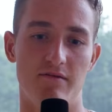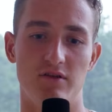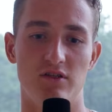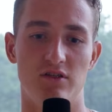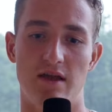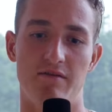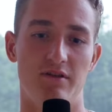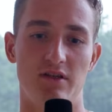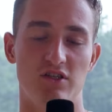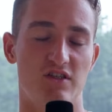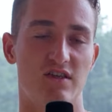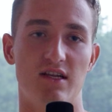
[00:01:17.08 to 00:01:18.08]
Im zweiten
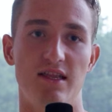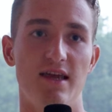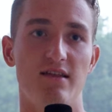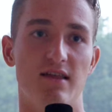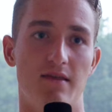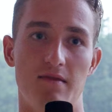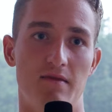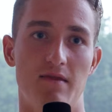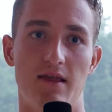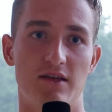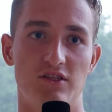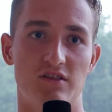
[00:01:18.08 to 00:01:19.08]
Satz hat einfach
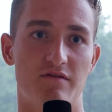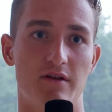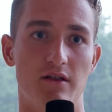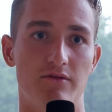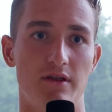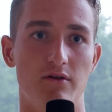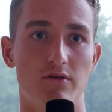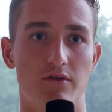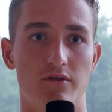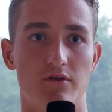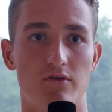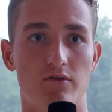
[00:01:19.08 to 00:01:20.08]
alles gepasst.
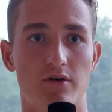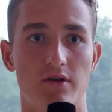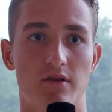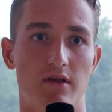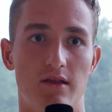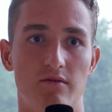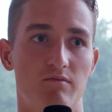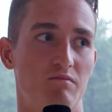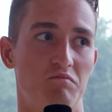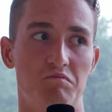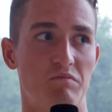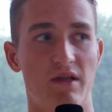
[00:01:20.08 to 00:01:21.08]
Ich habe mich auf dem Court
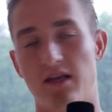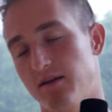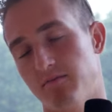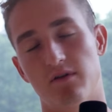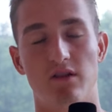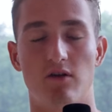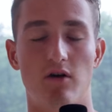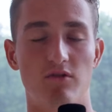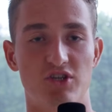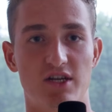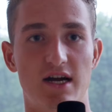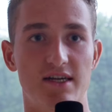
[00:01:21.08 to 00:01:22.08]
sehr wohl gefühlt.
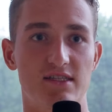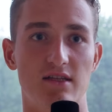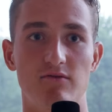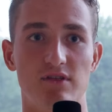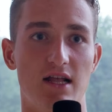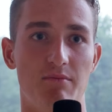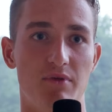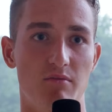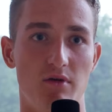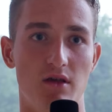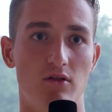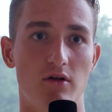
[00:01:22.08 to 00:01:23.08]

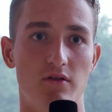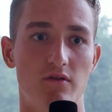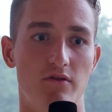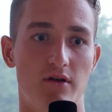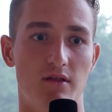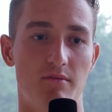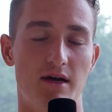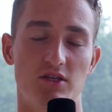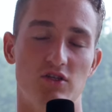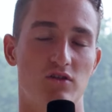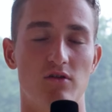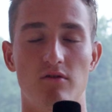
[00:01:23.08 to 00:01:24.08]
Carsten hat mir sehr
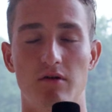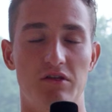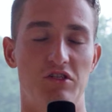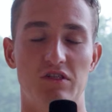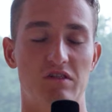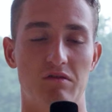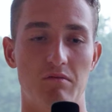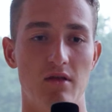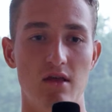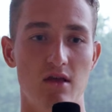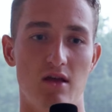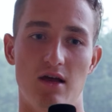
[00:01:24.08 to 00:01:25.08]
geholfen und am
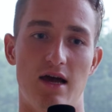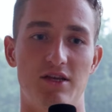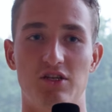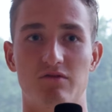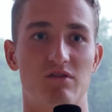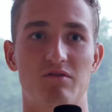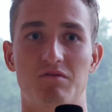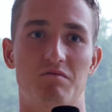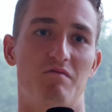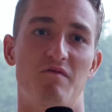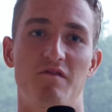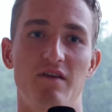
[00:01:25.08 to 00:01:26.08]
Ende hat alles so
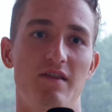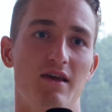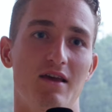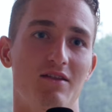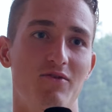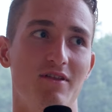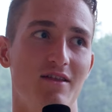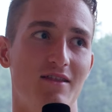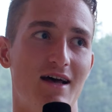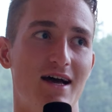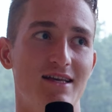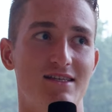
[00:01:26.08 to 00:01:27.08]
geklappt, wie ich es mir
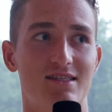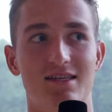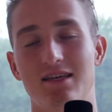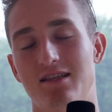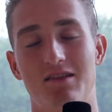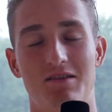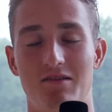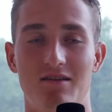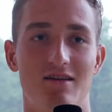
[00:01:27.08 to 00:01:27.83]
vorgestellt habe.